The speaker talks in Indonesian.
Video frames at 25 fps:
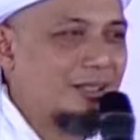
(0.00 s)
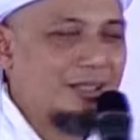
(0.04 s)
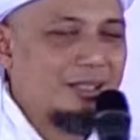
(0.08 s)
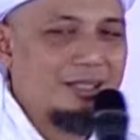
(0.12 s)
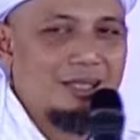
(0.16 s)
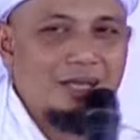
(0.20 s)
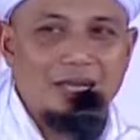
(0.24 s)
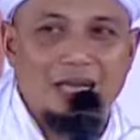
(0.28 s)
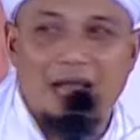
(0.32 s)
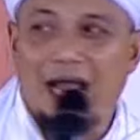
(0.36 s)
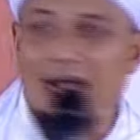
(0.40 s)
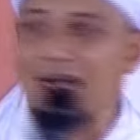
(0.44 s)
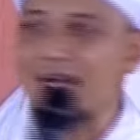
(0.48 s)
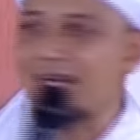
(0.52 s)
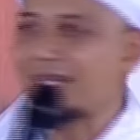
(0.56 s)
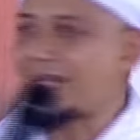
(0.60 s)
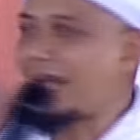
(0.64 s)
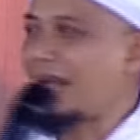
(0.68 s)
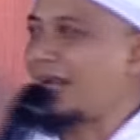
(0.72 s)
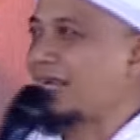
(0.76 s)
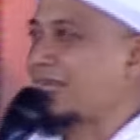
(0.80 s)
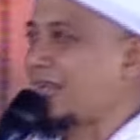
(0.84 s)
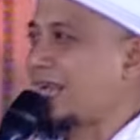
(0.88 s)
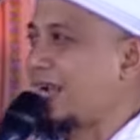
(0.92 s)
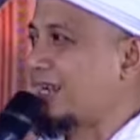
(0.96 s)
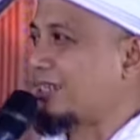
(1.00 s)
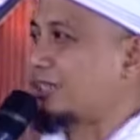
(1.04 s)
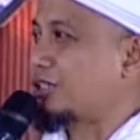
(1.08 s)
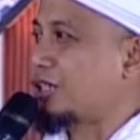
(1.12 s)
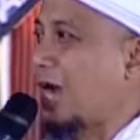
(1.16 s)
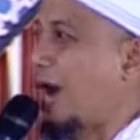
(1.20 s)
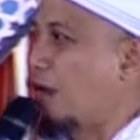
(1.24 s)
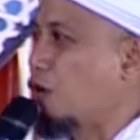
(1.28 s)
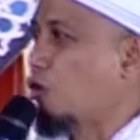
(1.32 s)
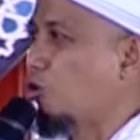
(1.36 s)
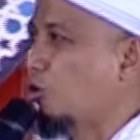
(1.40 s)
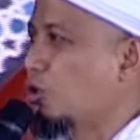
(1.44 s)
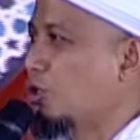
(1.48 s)
Langkah yang
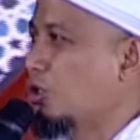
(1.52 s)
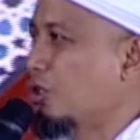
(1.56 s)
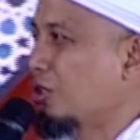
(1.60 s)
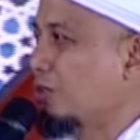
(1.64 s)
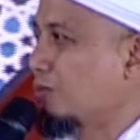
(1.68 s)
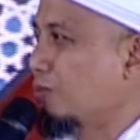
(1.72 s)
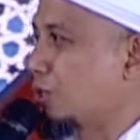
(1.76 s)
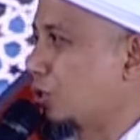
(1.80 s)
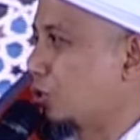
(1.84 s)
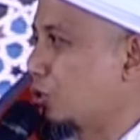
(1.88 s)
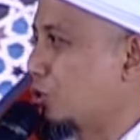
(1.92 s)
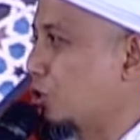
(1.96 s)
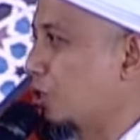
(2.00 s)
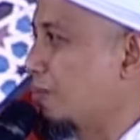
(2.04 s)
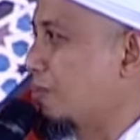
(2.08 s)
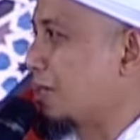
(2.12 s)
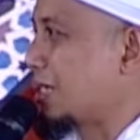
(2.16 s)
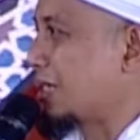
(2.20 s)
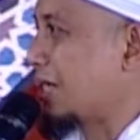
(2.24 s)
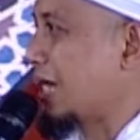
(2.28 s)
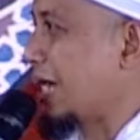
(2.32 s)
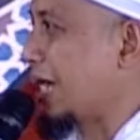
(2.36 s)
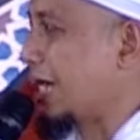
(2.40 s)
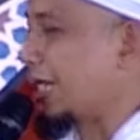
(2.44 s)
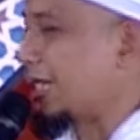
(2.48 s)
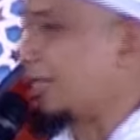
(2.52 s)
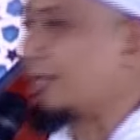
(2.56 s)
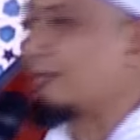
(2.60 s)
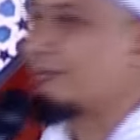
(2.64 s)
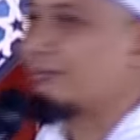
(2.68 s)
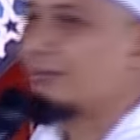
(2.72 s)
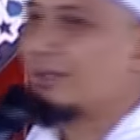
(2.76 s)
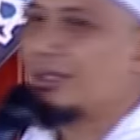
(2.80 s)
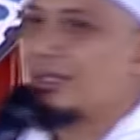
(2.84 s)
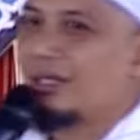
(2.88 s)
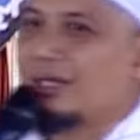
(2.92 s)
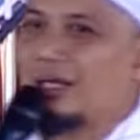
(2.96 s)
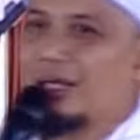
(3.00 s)
jauh menuju masjid.
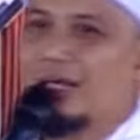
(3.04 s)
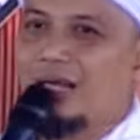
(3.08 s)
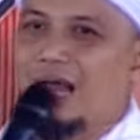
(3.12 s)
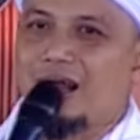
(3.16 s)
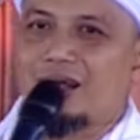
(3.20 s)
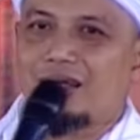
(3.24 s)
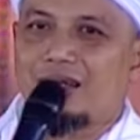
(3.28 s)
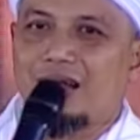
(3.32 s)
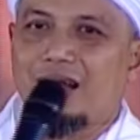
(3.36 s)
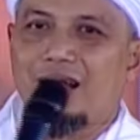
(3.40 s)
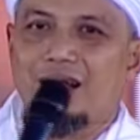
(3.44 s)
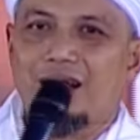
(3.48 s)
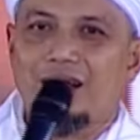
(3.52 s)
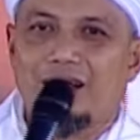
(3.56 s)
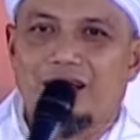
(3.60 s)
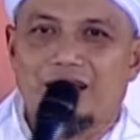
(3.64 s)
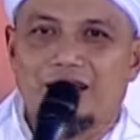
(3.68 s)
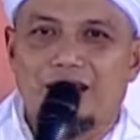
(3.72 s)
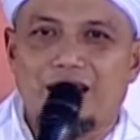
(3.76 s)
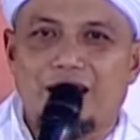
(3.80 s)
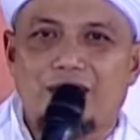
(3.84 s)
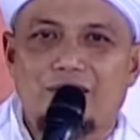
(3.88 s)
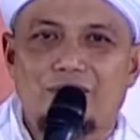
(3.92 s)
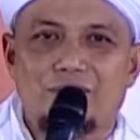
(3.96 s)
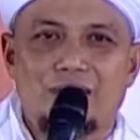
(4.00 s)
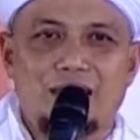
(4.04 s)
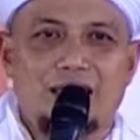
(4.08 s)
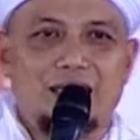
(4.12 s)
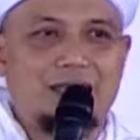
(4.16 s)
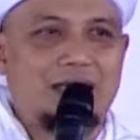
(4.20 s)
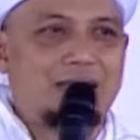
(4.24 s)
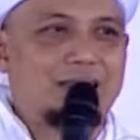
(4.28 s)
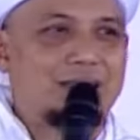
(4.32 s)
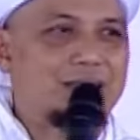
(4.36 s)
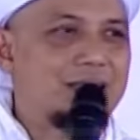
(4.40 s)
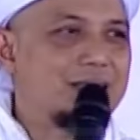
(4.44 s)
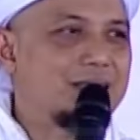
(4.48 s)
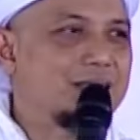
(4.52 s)
Langkah yang
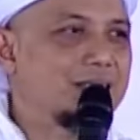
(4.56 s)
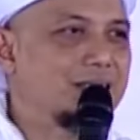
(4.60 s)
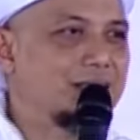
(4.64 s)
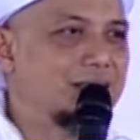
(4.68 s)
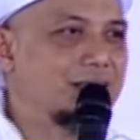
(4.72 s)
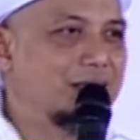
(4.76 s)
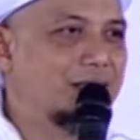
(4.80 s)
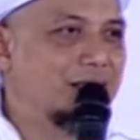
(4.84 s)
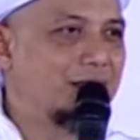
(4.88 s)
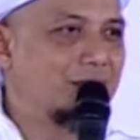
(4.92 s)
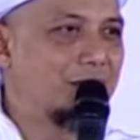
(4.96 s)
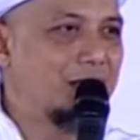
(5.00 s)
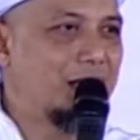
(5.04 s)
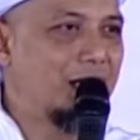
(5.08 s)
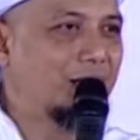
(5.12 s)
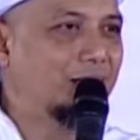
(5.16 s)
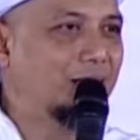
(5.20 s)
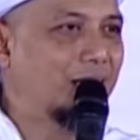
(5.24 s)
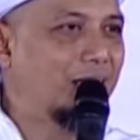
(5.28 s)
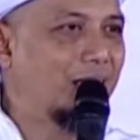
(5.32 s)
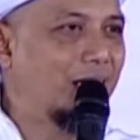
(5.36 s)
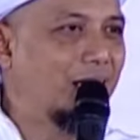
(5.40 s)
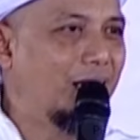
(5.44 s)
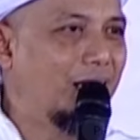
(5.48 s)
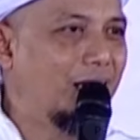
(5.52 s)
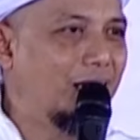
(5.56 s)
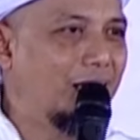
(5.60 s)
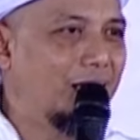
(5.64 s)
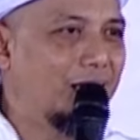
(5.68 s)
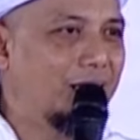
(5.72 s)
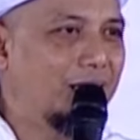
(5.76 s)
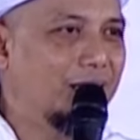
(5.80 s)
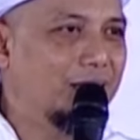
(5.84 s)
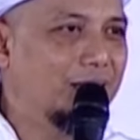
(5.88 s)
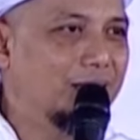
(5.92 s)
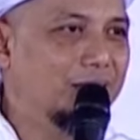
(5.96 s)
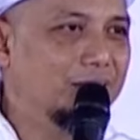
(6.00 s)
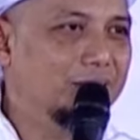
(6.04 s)
mendekatkan diri kepada
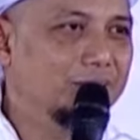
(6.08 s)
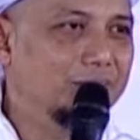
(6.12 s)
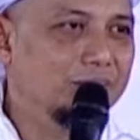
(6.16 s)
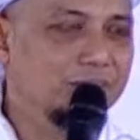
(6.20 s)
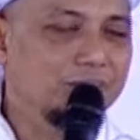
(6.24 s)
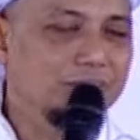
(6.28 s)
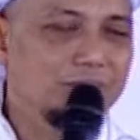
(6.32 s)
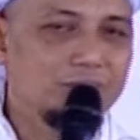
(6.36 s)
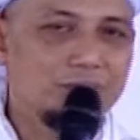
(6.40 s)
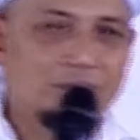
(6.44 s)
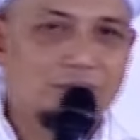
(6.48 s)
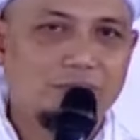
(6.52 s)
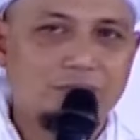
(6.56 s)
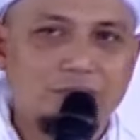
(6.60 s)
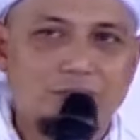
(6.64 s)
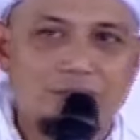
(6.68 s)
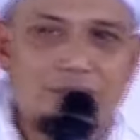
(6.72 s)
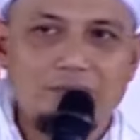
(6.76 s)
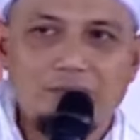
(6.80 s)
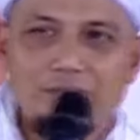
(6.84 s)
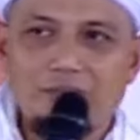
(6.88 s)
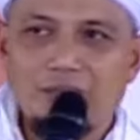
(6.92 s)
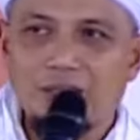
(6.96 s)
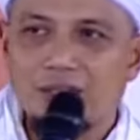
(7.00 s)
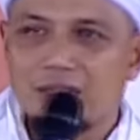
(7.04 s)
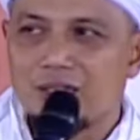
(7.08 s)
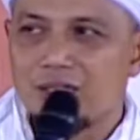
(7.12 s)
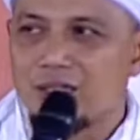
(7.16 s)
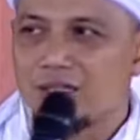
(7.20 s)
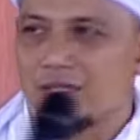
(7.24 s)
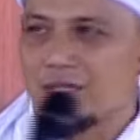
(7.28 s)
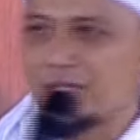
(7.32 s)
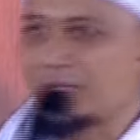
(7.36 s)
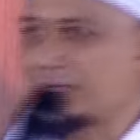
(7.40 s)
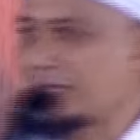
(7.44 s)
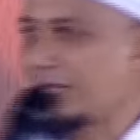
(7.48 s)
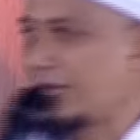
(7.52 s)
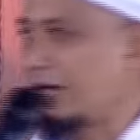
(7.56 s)
Allah.
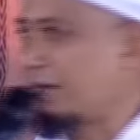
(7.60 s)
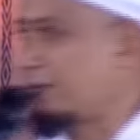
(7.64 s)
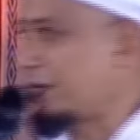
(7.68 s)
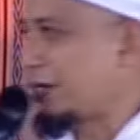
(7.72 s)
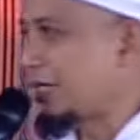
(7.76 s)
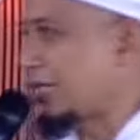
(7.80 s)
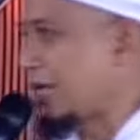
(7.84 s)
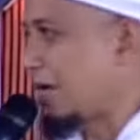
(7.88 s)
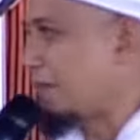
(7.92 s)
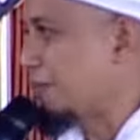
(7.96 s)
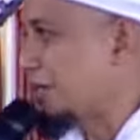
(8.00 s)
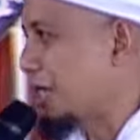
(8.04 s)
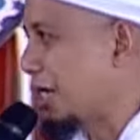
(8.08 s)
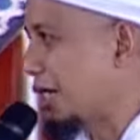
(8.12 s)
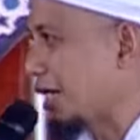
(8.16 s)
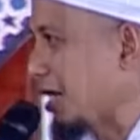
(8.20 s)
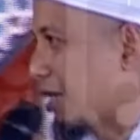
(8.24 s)
Setiap kita menjaga